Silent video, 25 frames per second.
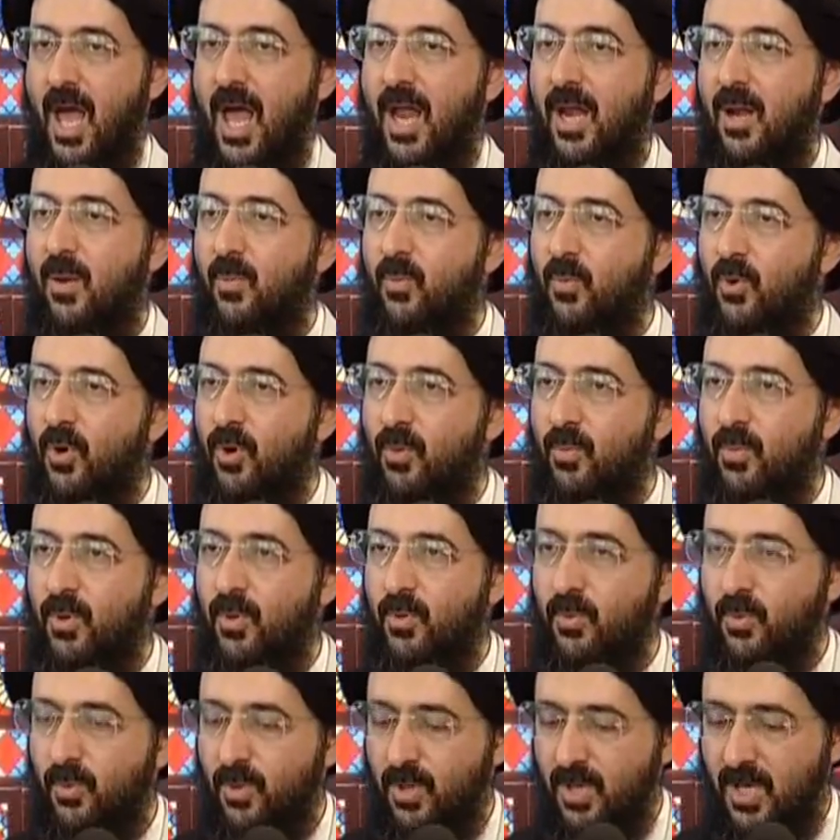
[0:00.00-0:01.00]

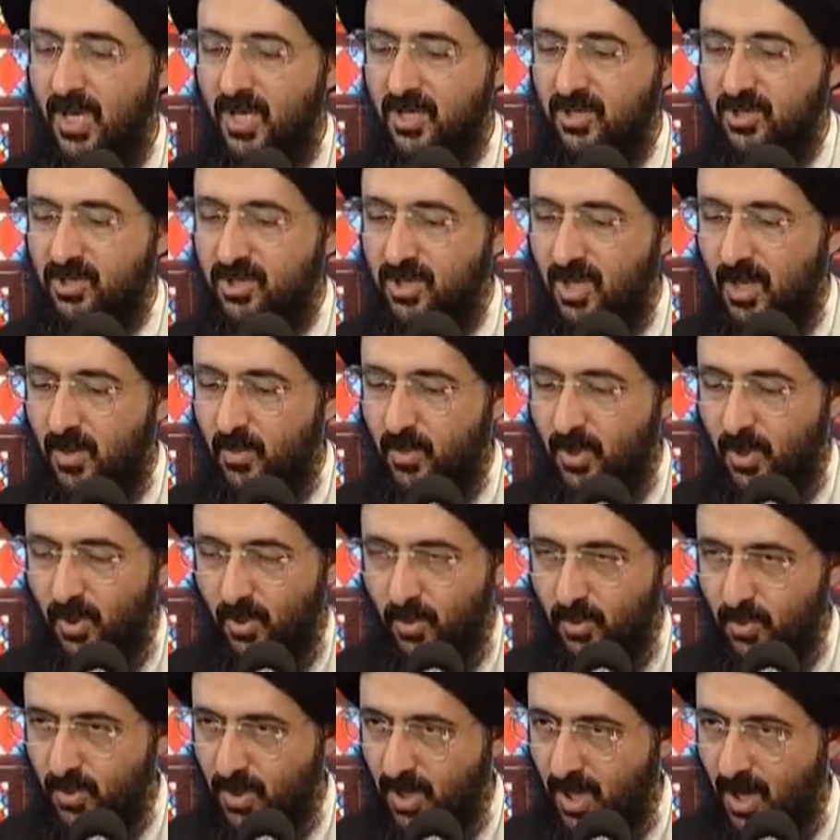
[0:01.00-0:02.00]
المؤمنون
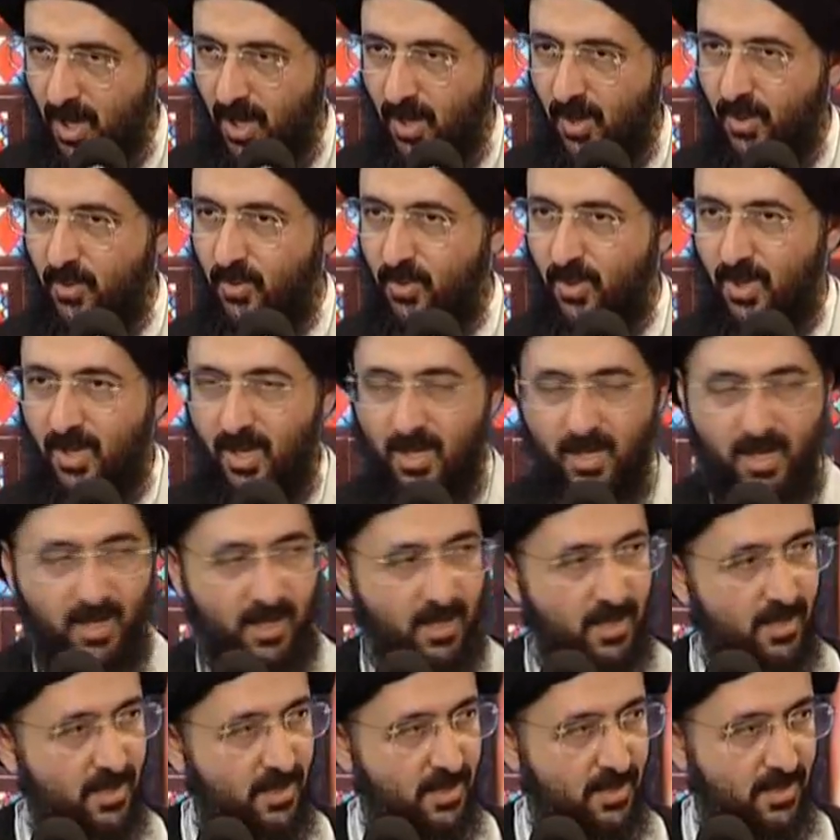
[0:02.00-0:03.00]
يجتمعون حوله
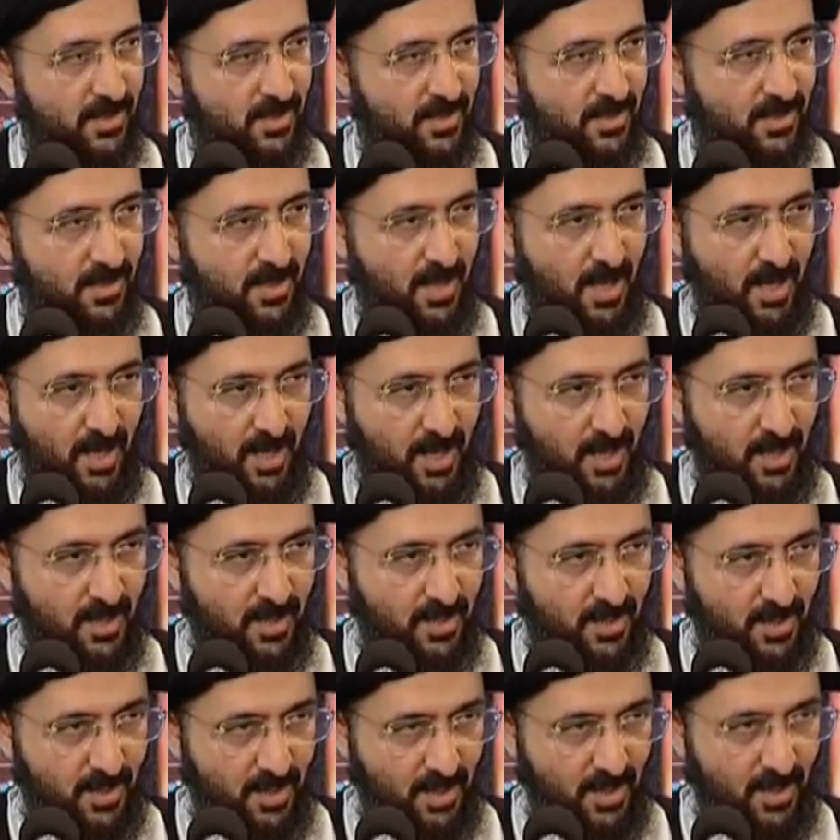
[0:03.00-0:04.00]

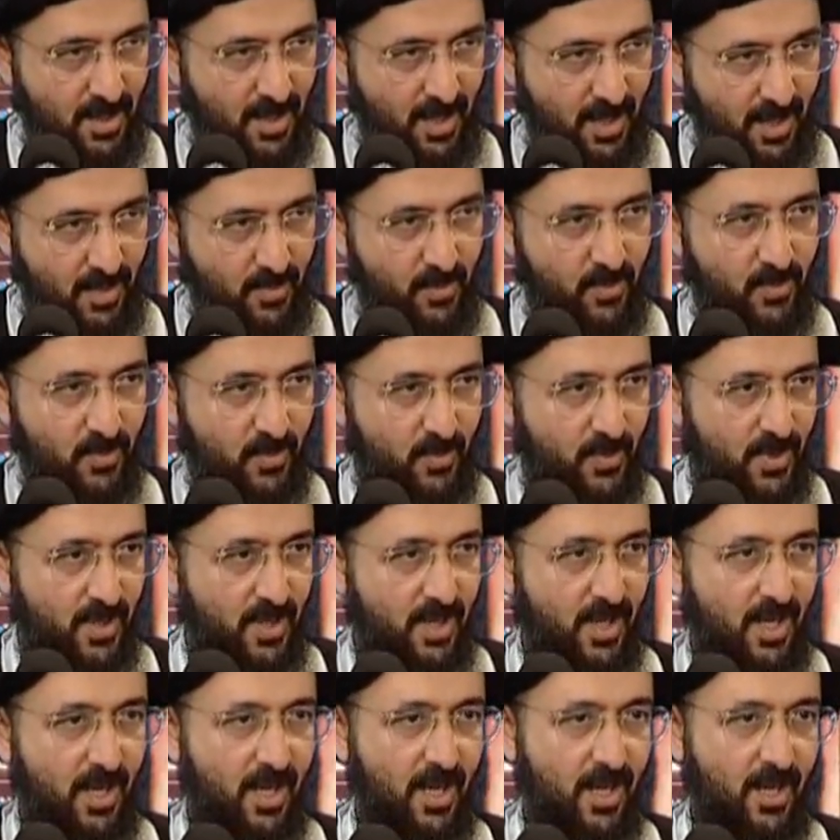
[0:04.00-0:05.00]
الذين ذهبوا من
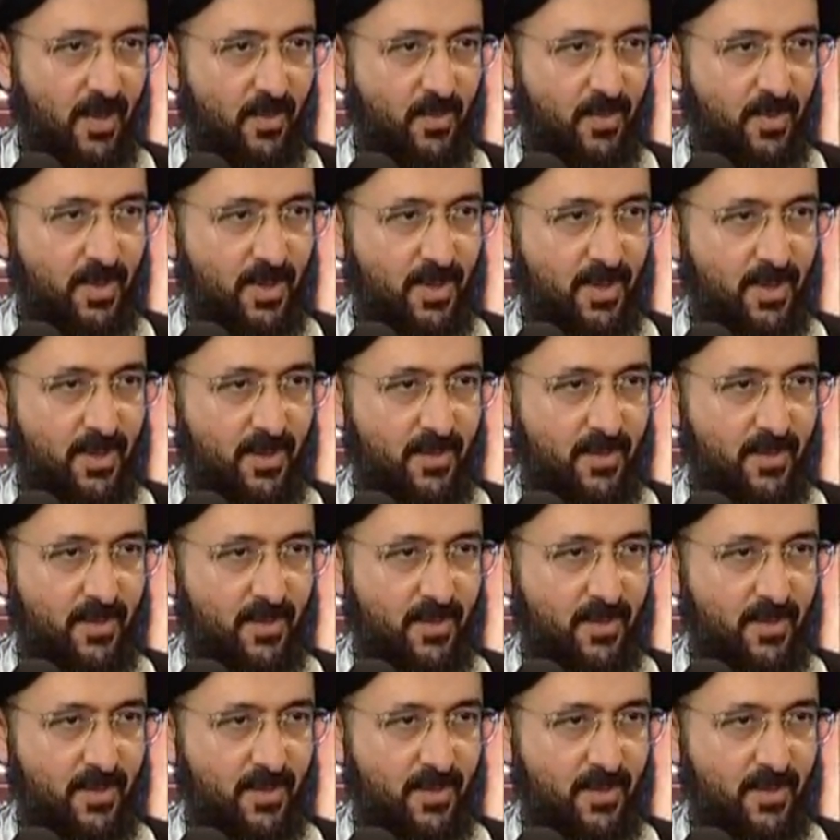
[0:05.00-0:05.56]
قبل